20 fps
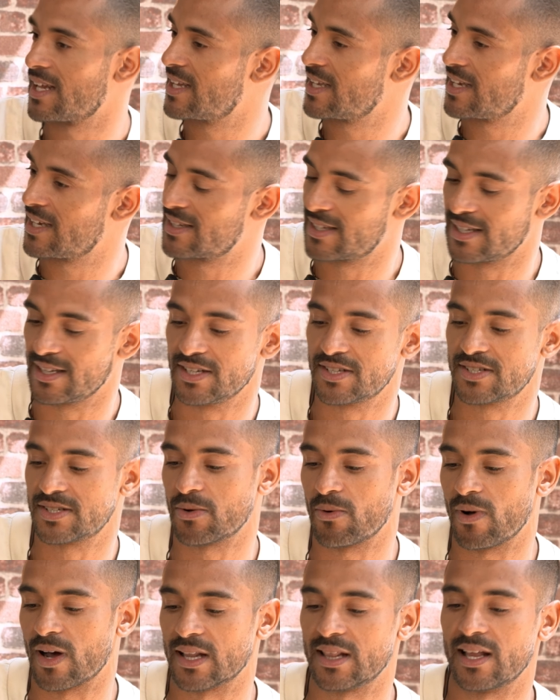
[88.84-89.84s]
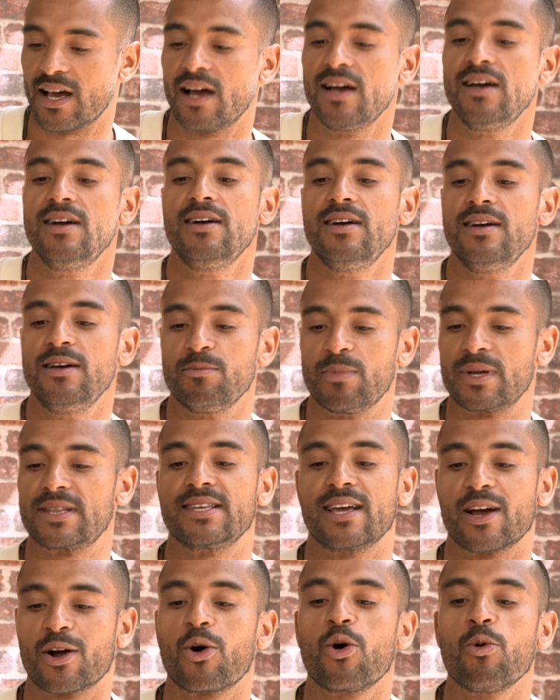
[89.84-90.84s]
da te e ti disse guarda
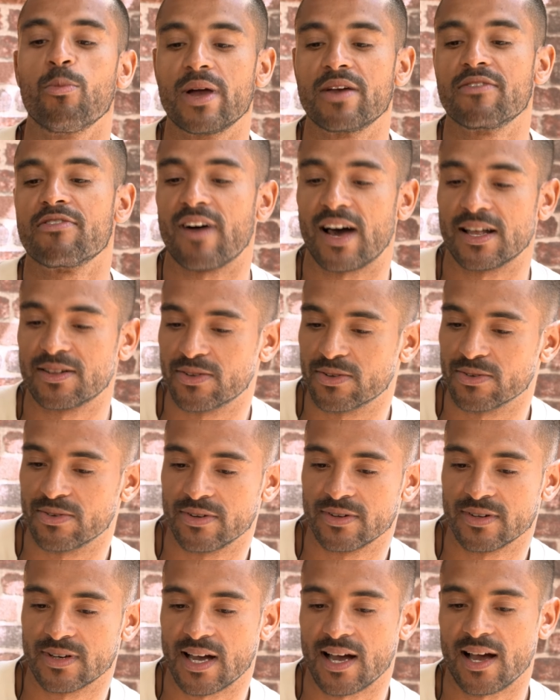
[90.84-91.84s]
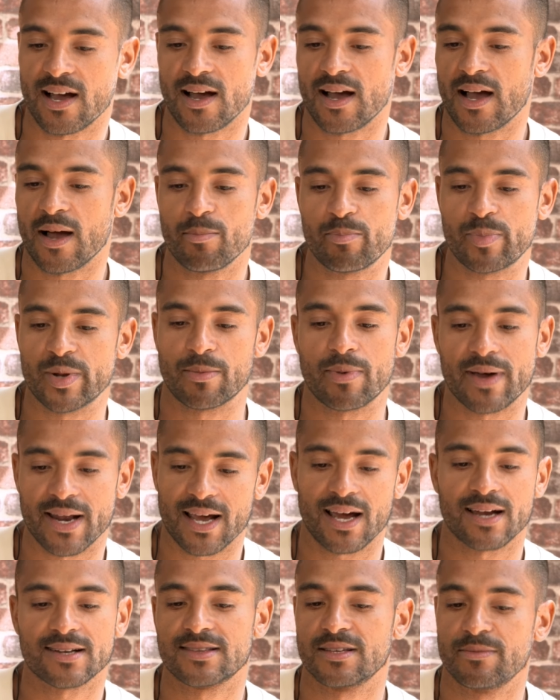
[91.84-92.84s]
Mattia, come hai fatto a, a
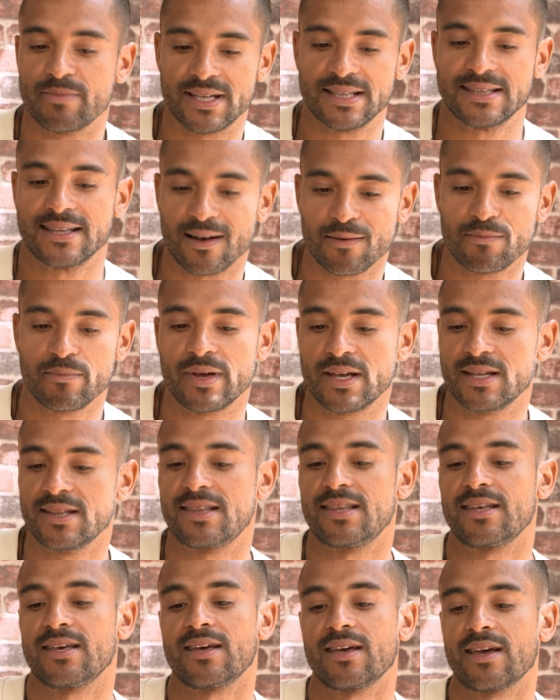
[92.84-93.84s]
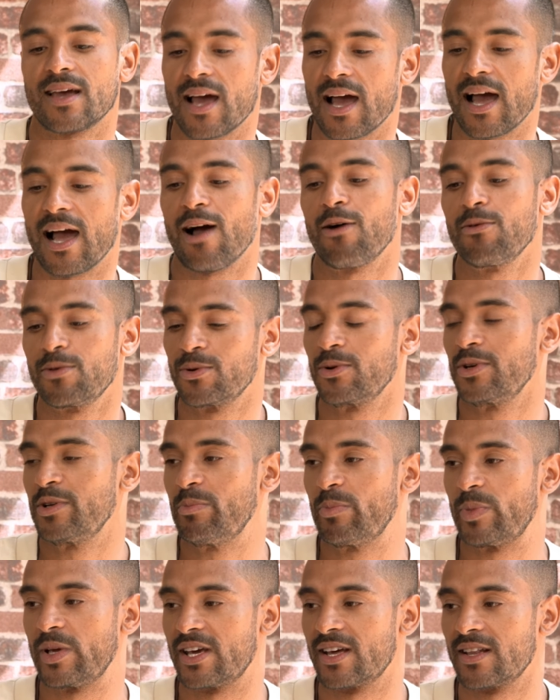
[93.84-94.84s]
prepararti mentalmente a
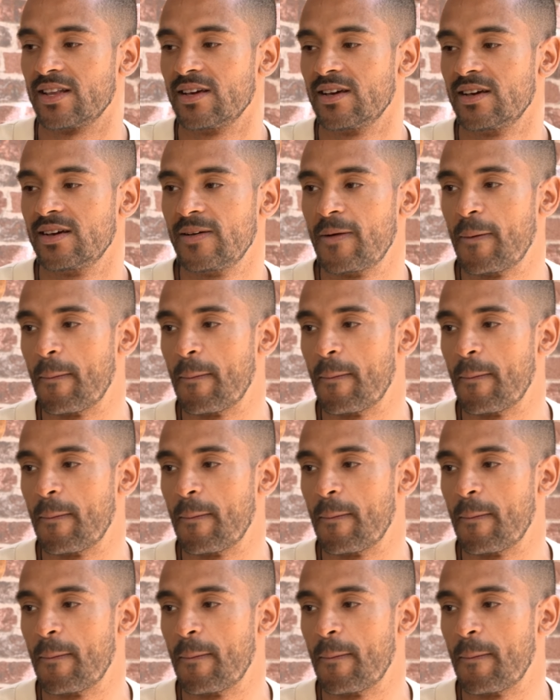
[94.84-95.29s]
un'Olimpiade?